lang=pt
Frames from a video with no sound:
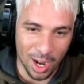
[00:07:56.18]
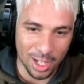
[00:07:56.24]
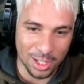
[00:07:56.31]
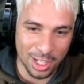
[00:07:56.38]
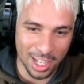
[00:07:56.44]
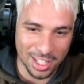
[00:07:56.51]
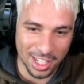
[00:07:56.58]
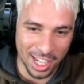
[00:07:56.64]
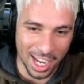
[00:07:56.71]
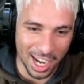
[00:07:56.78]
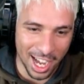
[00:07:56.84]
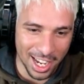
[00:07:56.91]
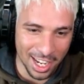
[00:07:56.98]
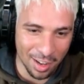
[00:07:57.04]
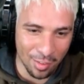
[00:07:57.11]
Eu acho que é assim que a
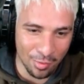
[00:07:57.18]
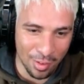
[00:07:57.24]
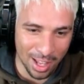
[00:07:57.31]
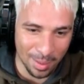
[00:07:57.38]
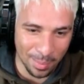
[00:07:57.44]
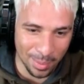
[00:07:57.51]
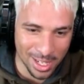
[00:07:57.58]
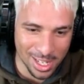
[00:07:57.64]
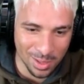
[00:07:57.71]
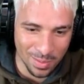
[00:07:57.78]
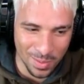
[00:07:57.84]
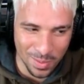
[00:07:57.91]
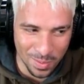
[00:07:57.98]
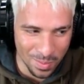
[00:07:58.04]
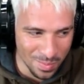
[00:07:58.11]
Karina fala. Parece
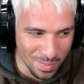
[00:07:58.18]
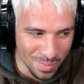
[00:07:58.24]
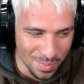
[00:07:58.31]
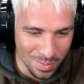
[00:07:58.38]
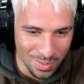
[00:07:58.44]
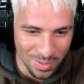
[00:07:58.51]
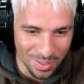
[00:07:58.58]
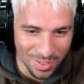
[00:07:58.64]
um...